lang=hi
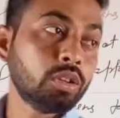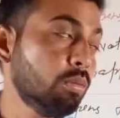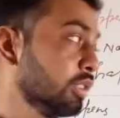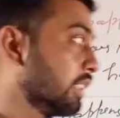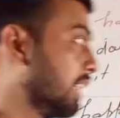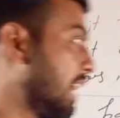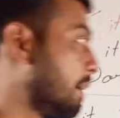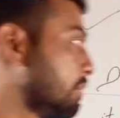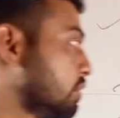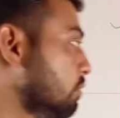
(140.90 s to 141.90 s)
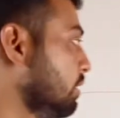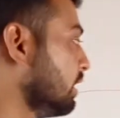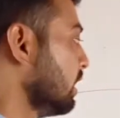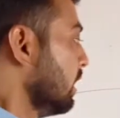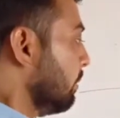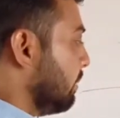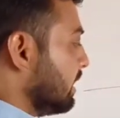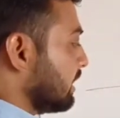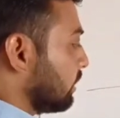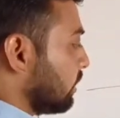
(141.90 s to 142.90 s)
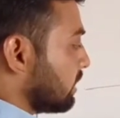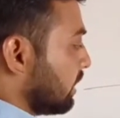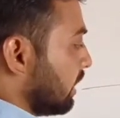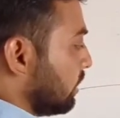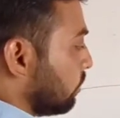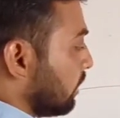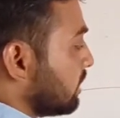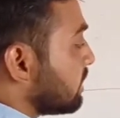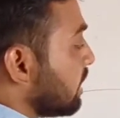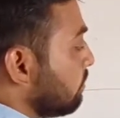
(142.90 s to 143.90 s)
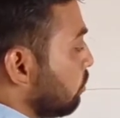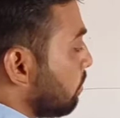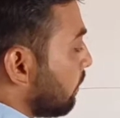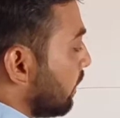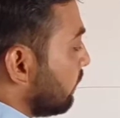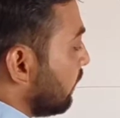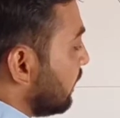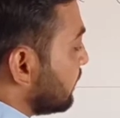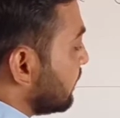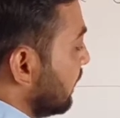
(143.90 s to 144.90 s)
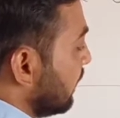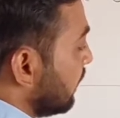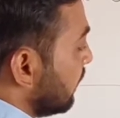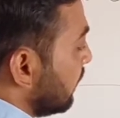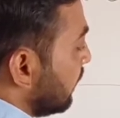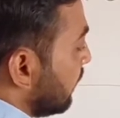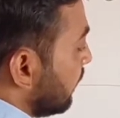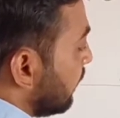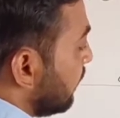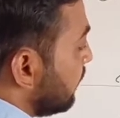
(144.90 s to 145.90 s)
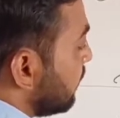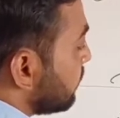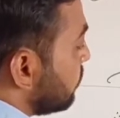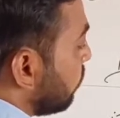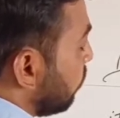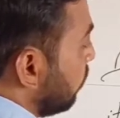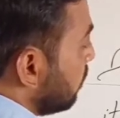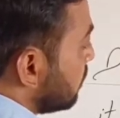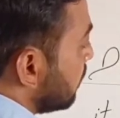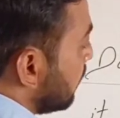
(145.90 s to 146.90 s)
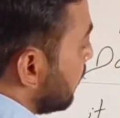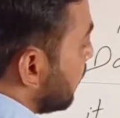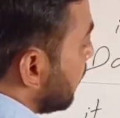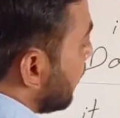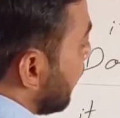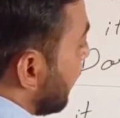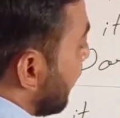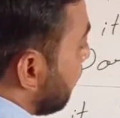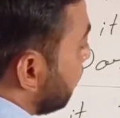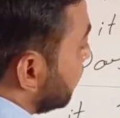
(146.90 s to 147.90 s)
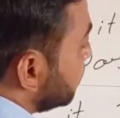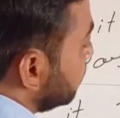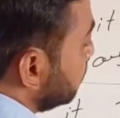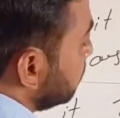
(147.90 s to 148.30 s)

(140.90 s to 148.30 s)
तो बोल सकते इट हैपन्स टू मी मेरे साथ तो ऐसा नहीं होता सेम ऊपर वाली फीलिंग्स है इट डज नॉट हैपन